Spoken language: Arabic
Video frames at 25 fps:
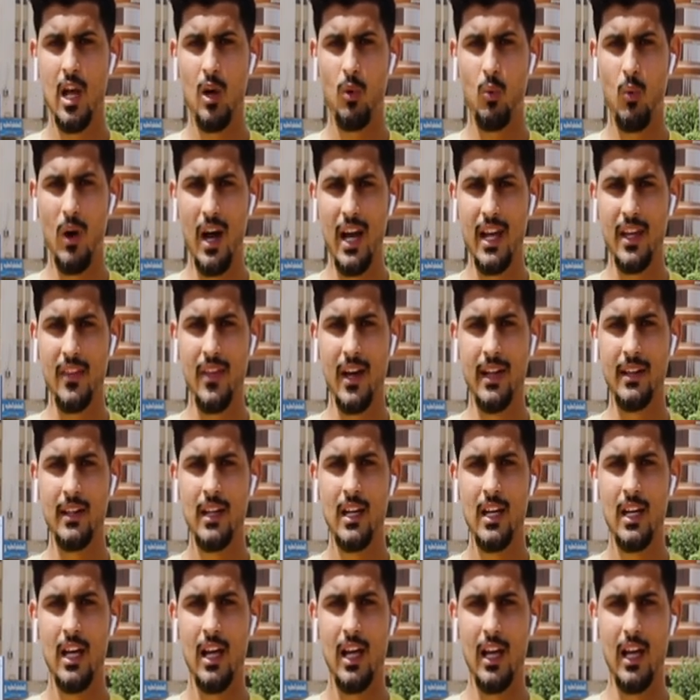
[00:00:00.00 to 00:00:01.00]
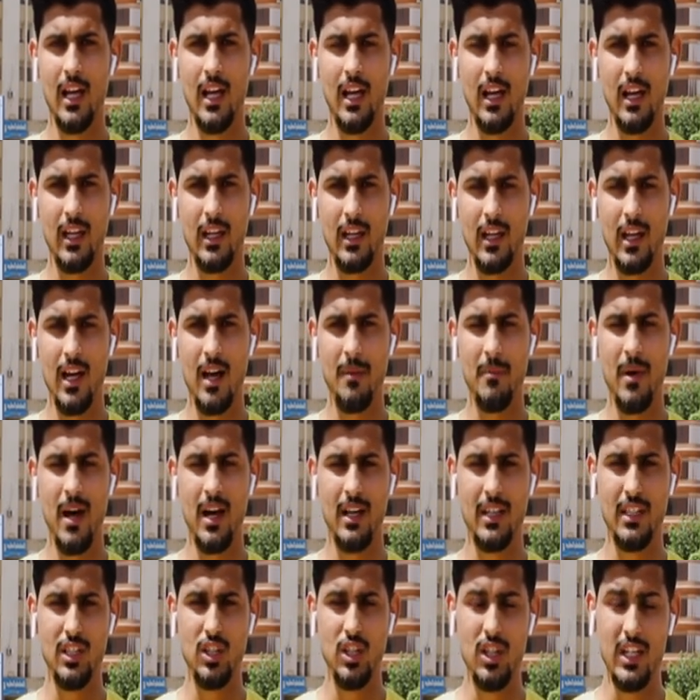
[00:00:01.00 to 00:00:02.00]
وأيضا إقامة
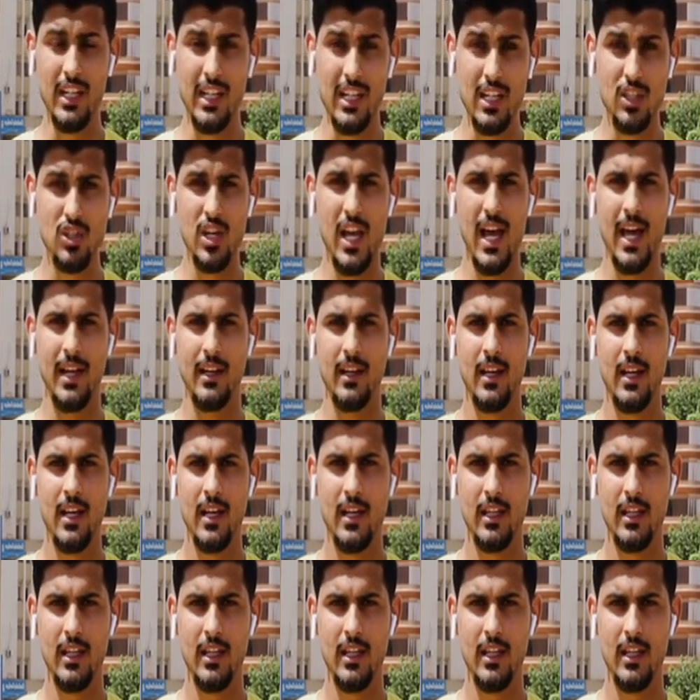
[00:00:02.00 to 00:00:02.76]
للجان